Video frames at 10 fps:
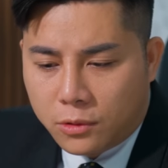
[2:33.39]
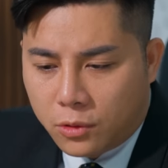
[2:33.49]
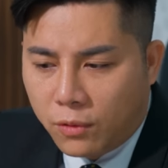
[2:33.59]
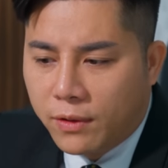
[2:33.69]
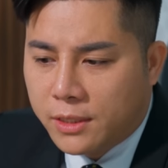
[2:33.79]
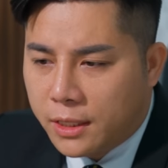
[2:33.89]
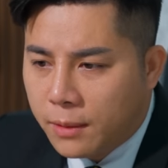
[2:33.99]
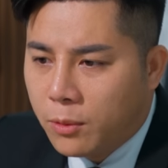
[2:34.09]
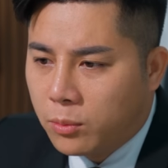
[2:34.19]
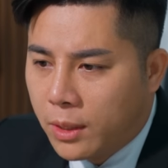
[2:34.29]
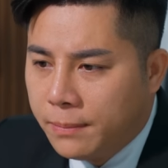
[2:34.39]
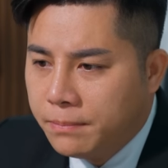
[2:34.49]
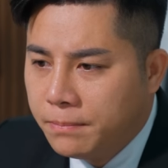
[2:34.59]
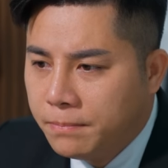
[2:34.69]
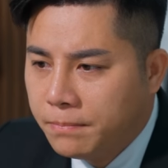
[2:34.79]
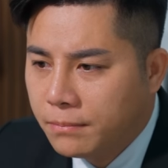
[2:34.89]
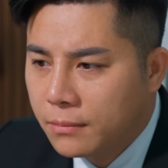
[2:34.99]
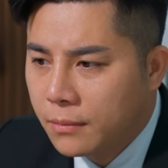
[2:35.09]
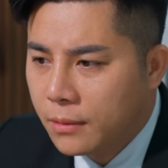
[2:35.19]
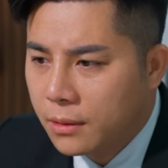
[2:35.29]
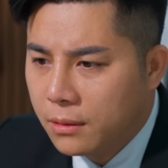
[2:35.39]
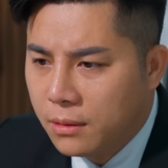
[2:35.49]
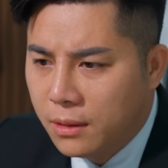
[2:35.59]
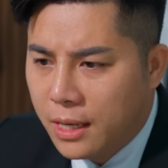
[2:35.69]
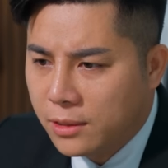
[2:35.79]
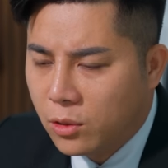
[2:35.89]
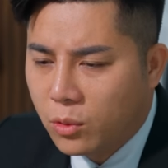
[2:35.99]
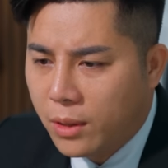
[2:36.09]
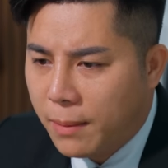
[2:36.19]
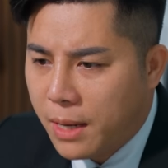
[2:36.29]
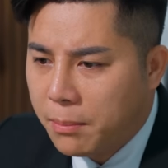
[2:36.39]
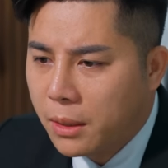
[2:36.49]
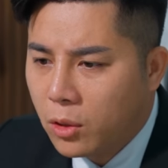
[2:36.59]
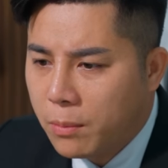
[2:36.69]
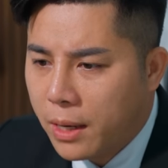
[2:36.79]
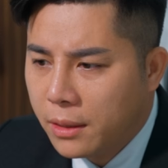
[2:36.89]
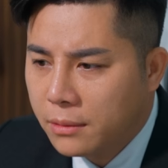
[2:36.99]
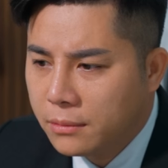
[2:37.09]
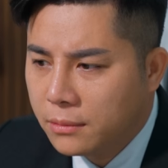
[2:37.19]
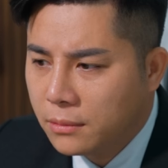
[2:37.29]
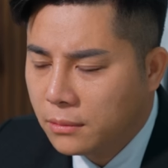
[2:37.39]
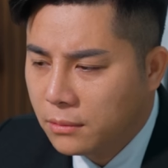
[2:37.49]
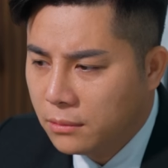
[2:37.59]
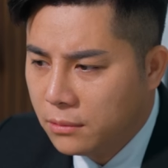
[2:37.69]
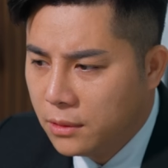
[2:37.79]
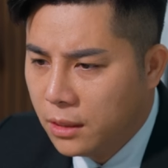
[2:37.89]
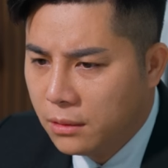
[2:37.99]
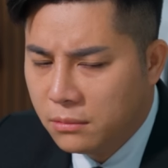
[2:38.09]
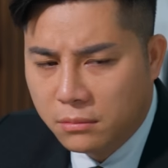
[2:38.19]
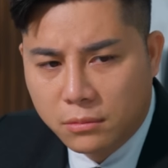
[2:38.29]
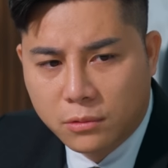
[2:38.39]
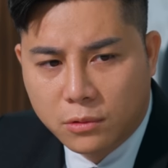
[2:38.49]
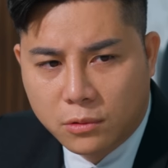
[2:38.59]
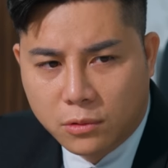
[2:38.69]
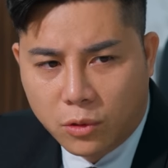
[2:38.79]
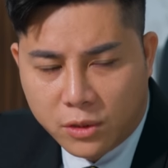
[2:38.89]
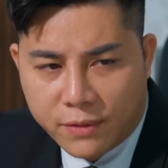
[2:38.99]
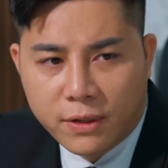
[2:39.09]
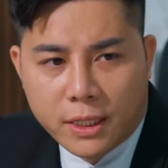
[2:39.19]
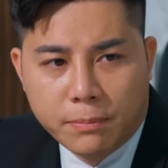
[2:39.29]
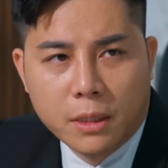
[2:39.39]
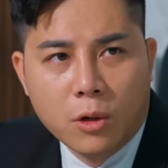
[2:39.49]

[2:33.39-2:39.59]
tôi vẫn sẽ tiếp tục tìm là do tôi làm lạc mất con bé nên tôi sẽ vẫn tìm tới